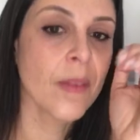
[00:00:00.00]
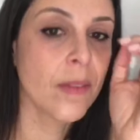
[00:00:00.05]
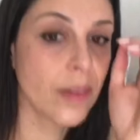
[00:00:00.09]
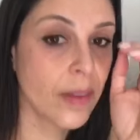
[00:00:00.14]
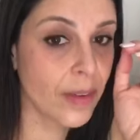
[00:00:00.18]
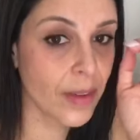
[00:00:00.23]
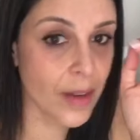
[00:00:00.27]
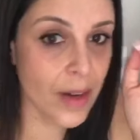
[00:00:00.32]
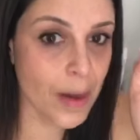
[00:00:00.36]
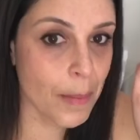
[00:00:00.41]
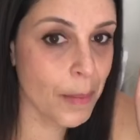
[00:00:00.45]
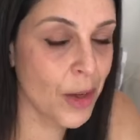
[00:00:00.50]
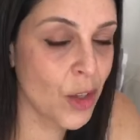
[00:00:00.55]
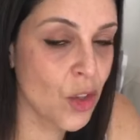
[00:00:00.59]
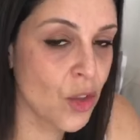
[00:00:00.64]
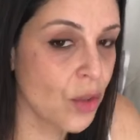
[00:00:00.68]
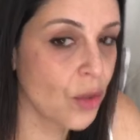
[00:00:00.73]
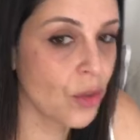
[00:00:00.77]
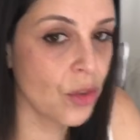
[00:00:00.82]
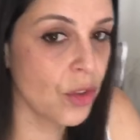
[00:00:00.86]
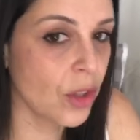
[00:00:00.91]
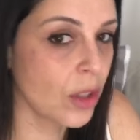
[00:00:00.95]

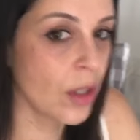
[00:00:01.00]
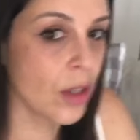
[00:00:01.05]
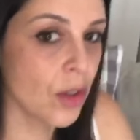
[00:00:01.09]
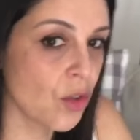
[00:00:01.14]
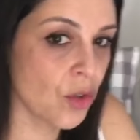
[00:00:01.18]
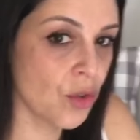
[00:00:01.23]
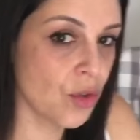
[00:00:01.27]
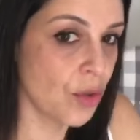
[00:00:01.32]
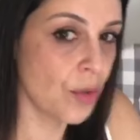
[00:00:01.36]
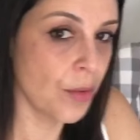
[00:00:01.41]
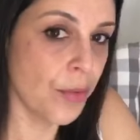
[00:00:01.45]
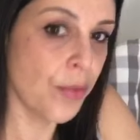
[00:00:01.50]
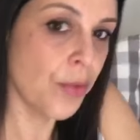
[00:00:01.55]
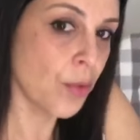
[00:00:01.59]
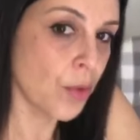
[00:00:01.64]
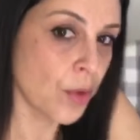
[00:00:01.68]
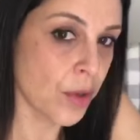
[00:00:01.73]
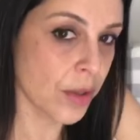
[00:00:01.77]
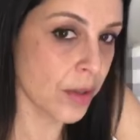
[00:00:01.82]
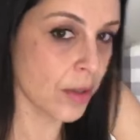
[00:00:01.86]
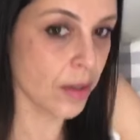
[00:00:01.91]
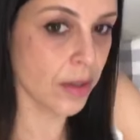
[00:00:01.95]
Sinceramente, eu não sei de onde eu tiro
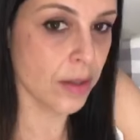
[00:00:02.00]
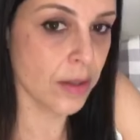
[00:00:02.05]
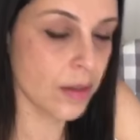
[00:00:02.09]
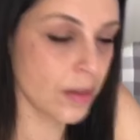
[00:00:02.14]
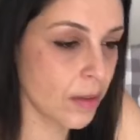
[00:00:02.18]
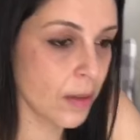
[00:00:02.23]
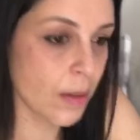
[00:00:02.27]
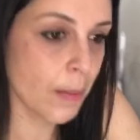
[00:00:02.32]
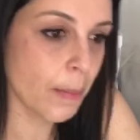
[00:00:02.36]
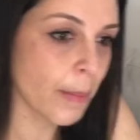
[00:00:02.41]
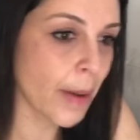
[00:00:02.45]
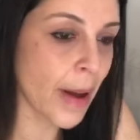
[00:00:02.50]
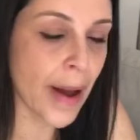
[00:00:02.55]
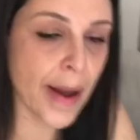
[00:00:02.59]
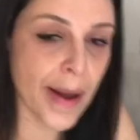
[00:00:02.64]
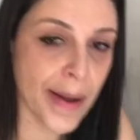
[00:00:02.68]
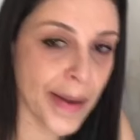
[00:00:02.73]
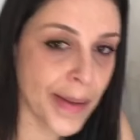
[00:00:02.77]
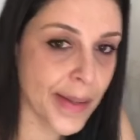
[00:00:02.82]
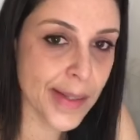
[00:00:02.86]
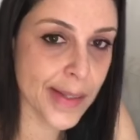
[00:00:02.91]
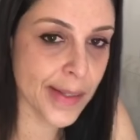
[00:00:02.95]
forças.
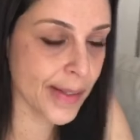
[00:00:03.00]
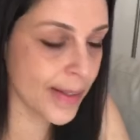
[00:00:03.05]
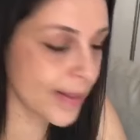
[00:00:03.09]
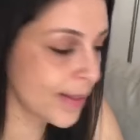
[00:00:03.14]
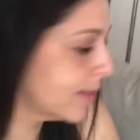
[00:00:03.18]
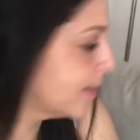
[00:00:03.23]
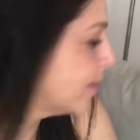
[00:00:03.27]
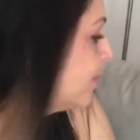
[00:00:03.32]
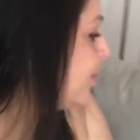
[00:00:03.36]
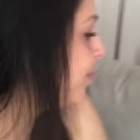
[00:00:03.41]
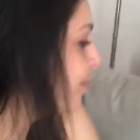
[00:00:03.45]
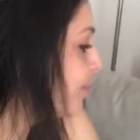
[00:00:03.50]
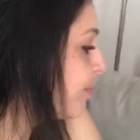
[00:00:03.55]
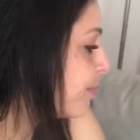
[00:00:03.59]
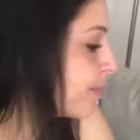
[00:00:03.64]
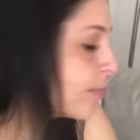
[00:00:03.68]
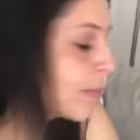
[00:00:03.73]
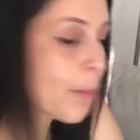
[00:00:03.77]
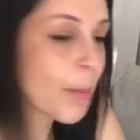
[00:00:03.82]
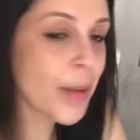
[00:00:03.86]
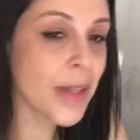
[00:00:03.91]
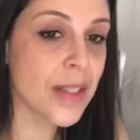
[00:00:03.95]
Mas
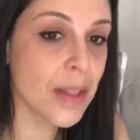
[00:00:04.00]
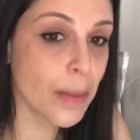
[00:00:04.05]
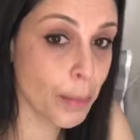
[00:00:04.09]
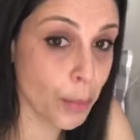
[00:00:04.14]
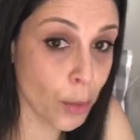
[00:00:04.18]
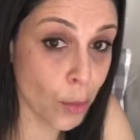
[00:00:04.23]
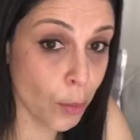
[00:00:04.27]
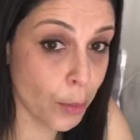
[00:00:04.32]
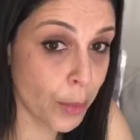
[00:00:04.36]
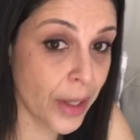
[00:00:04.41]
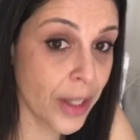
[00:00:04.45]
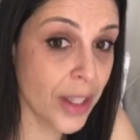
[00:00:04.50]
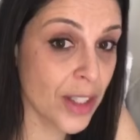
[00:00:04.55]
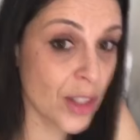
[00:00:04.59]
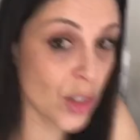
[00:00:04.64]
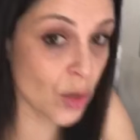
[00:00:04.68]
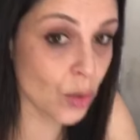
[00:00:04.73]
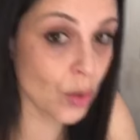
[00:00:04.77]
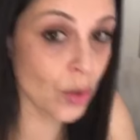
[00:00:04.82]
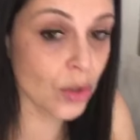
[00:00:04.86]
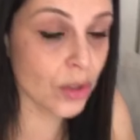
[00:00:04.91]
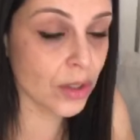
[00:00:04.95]
esse povo
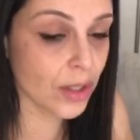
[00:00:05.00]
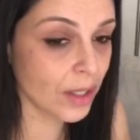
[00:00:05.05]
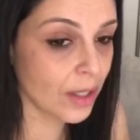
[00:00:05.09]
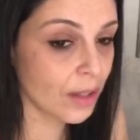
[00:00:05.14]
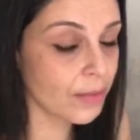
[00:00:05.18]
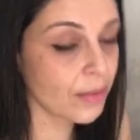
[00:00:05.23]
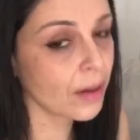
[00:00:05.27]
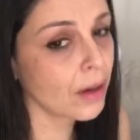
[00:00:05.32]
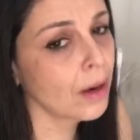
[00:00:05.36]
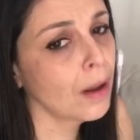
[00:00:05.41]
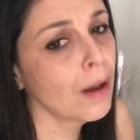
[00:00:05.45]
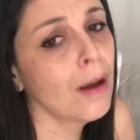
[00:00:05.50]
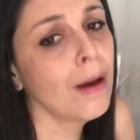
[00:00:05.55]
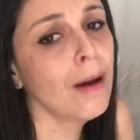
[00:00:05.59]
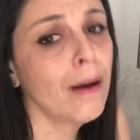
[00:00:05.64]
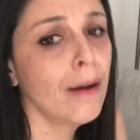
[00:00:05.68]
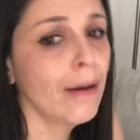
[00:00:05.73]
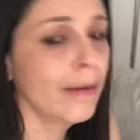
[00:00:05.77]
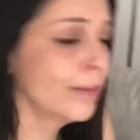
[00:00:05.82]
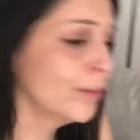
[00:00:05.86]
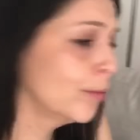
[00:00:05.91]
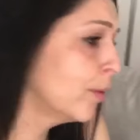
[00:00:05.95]
preguiçoso aí que
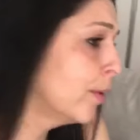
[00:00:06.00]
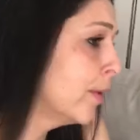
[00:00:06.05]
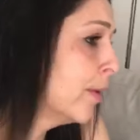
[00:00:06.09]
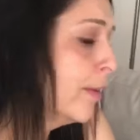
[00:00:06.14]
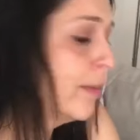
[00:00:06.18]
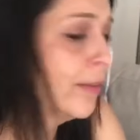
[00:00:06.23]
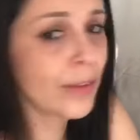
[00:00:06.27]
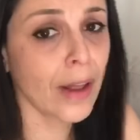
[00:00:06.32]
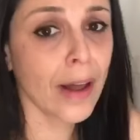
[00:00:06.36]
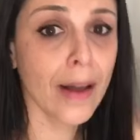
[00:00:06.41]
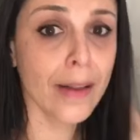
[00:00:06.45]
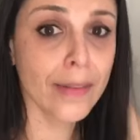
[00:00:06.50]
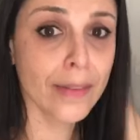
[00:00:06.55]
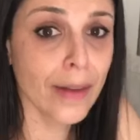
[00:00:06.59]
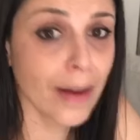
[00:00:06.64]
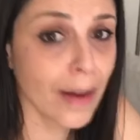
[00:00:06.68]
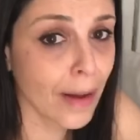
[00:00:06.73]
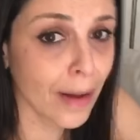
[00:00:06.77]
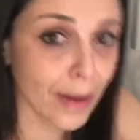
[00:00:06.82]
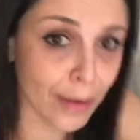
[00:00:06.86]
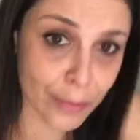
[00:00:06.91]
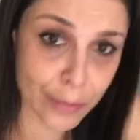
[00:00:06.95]
fala, ai, tô
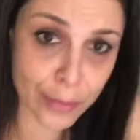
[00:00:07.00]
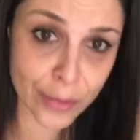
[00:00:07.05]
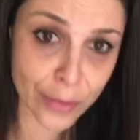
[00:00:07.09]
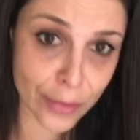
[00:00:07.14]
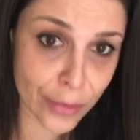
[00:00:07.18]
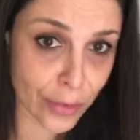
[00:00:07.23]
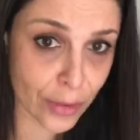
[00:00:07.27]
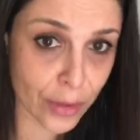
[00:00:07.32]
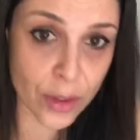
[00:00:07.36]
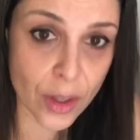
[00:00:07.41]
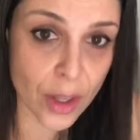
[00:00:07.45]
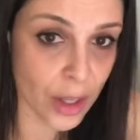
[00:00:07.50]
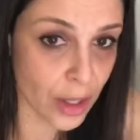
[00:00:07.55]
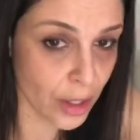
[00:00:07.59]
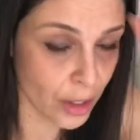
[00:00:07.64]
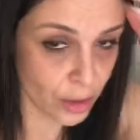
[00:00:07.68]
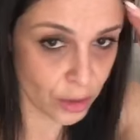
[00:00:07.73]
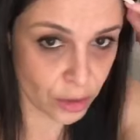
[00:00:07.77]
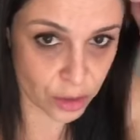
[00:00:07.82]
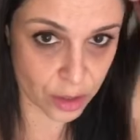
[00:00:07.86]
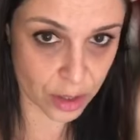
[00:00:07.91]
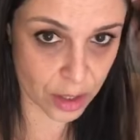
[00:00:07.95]
cansada, ai, fiz isso.
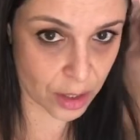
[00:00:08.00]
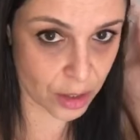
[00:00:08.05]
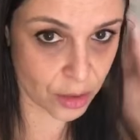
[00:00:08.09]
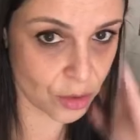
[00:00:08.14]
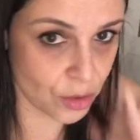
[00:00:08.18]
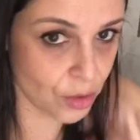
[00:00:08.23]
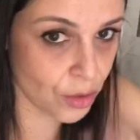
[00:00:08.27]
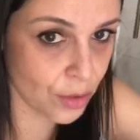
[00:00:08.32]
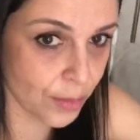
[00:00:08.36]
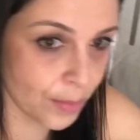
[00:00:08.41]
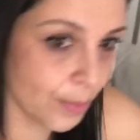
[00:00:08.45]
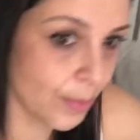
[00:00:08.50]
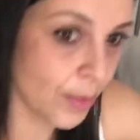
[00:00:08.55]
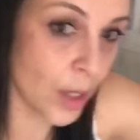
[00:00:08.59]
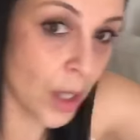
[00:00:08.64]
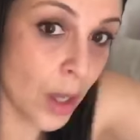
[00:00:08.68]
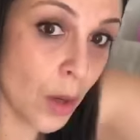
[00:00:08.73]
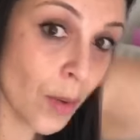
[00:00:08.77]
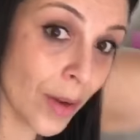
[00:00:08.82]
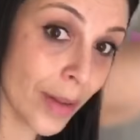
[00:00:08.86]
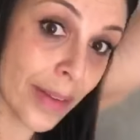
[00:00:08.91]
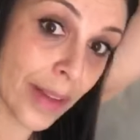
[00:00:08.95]
Gente,
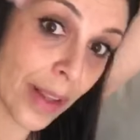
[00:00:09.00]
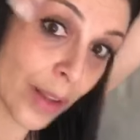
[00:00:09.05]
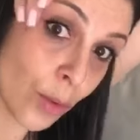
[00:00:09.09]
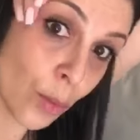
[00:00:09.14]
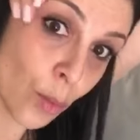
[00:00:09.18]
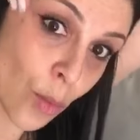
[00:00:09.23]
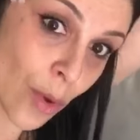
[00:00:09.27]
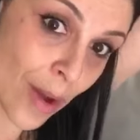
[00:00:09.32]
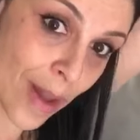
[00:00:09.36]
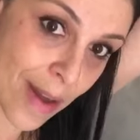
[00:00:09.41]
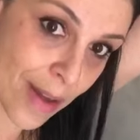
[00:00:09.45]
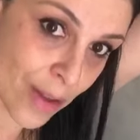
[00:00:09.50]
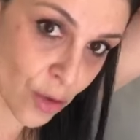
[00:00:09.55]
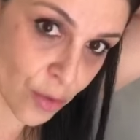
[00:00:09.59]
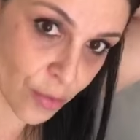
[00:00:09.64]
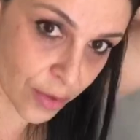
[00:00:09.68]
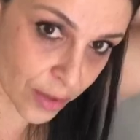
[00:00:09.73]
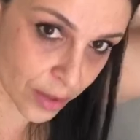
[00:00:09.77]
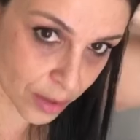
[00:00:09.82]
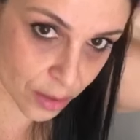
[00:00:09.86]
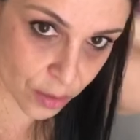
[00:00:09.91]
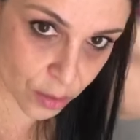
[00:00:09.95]
eu até doente
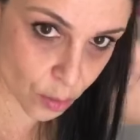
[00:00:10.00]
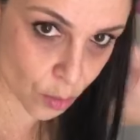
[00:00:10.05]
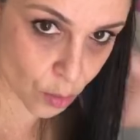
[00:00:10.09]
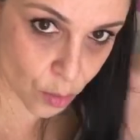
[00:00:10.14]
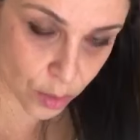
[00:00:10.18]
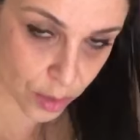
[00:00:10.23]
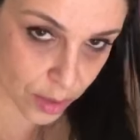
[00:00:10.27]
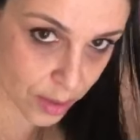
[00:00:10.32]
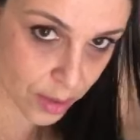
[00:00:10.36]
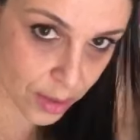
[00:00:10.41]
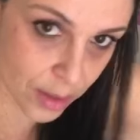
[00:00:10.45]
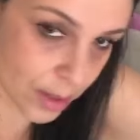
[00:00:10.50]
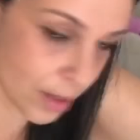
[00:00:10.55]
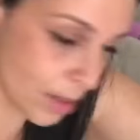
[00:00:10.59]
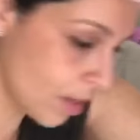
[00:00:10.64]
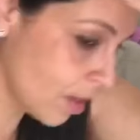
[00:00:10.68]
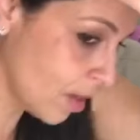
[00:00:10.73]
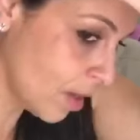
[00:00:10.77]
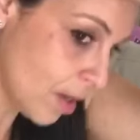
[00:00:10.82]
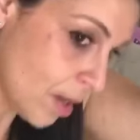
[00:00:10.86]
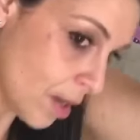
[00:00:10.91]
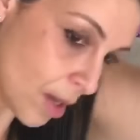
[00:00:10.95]
faço as coisas.
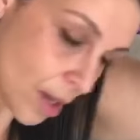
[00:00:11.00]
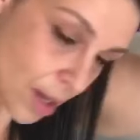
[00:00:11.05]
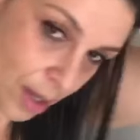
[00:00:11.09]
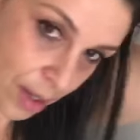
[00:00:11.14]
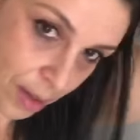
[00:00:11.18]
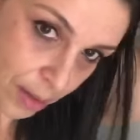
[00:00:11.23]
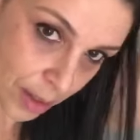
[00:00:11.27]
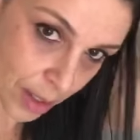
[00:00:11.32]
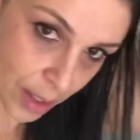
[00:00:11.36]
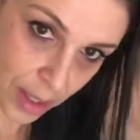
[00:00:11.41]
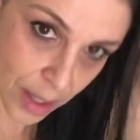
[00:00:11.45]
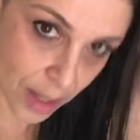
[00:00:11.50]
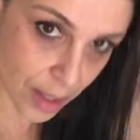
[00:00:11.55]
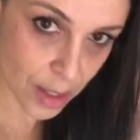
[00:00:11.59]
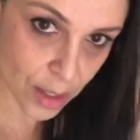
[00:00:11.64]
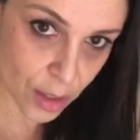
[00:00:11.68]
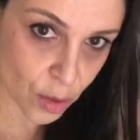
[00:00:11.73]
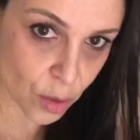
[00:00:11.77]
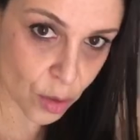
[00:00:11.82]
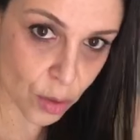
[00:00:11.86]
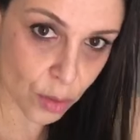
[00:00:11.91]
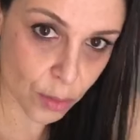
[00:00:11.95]
Que é
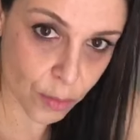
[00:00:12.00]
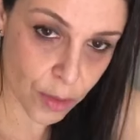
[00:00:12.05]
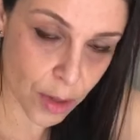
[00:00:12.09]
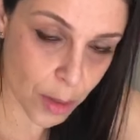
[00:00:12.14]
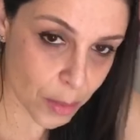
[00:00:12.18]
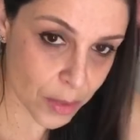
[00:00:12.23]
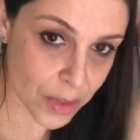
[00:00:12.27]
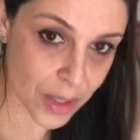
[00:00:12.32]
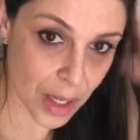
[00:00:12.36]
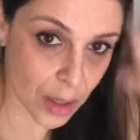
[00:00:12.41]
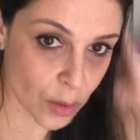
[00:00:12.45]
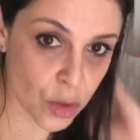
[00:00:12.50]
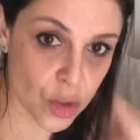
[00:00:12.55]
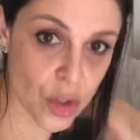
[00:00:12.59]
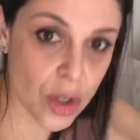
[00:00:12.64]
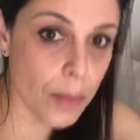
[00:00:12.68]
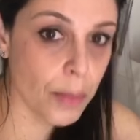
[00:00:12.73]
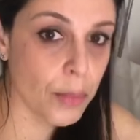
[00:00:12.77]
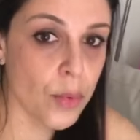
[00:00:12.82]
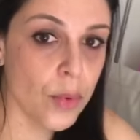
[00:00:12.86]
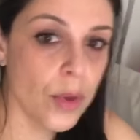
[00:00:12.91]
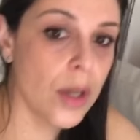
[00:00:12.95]
isso, vamos
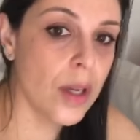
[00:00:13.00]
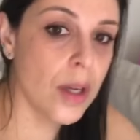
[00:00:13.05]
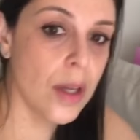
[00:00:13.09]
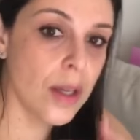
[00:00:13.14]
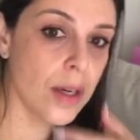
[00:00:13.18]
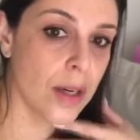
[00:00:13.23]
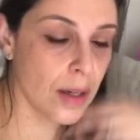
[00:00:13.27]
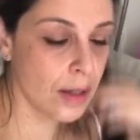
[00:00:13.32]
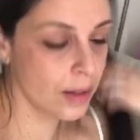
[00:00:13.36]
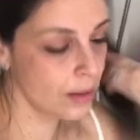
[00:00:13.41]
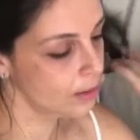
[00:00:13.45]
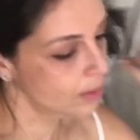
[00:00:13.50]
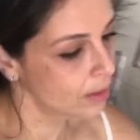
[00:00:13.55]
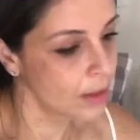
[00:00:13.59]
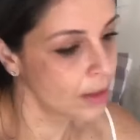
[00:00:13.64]
sacudir a poeira.